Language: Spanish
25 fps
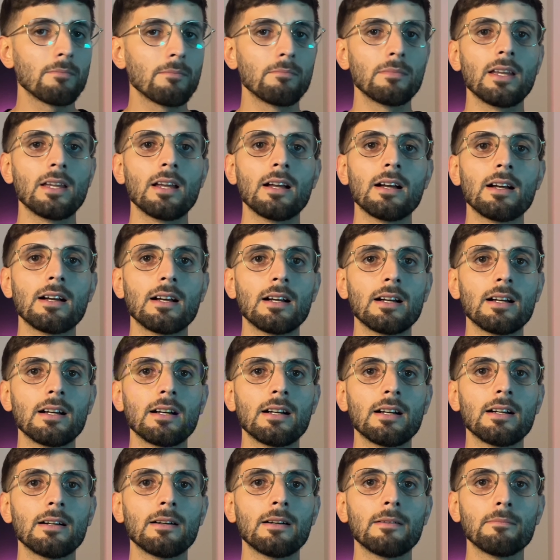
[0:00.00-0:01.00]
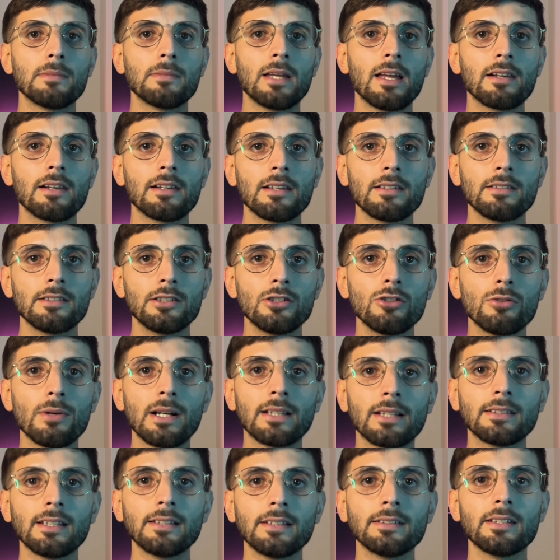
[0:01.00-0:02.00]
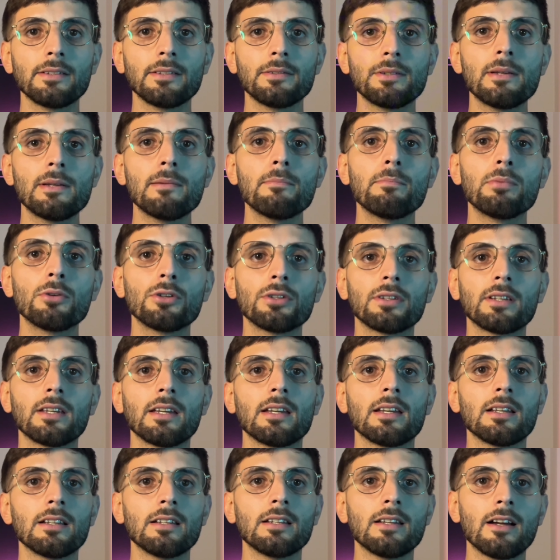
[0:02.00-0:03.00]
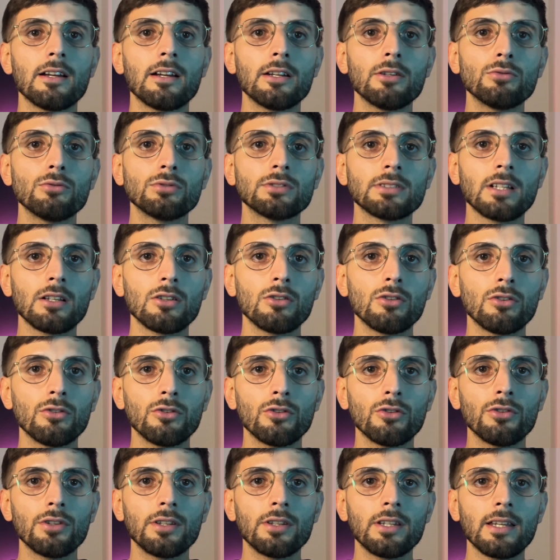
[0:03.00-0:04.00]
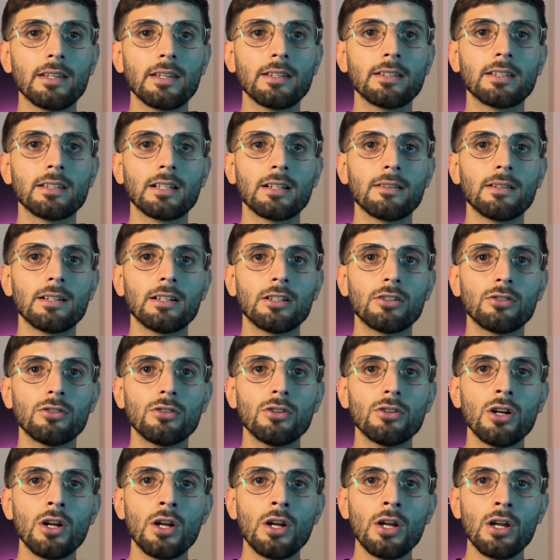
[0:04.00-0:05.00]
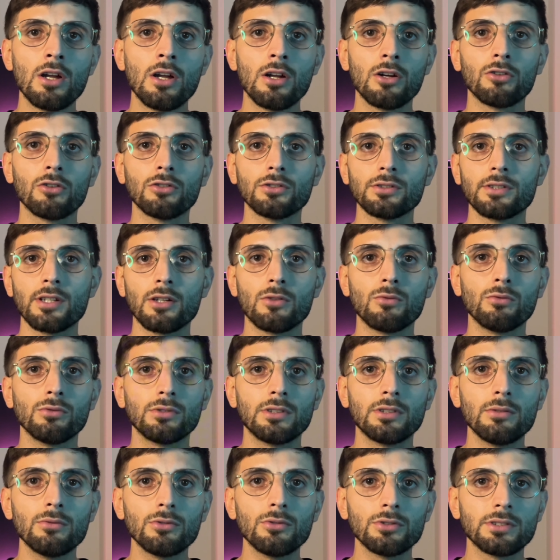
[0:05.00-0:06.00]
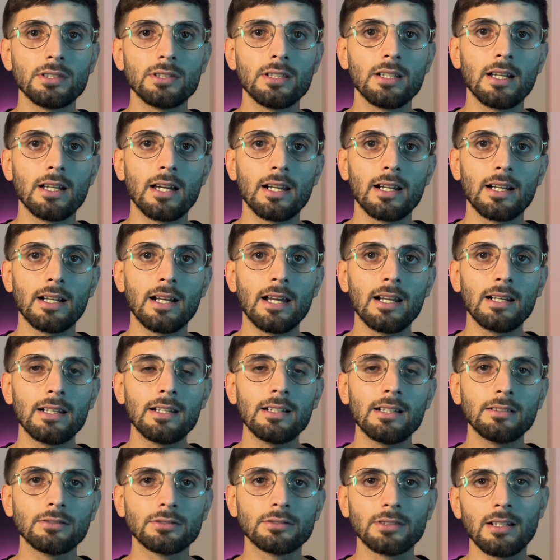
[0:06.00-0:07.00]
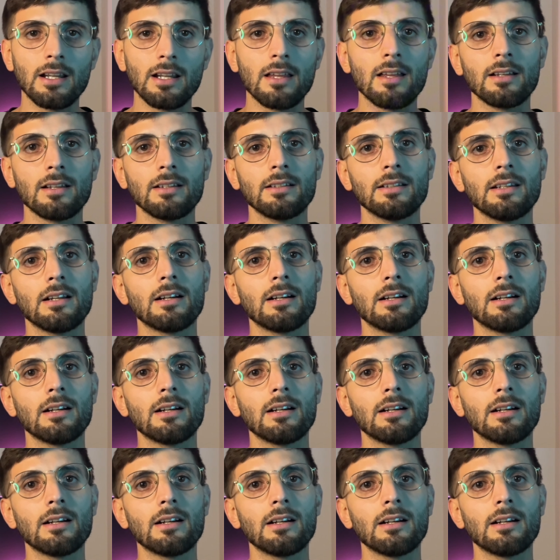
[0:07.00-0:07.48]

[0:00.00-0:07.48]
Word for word: me ha, me ha rendido bastante bien porque la he usado dos días de trabajo consecutivo sin cargarla, o sea, la,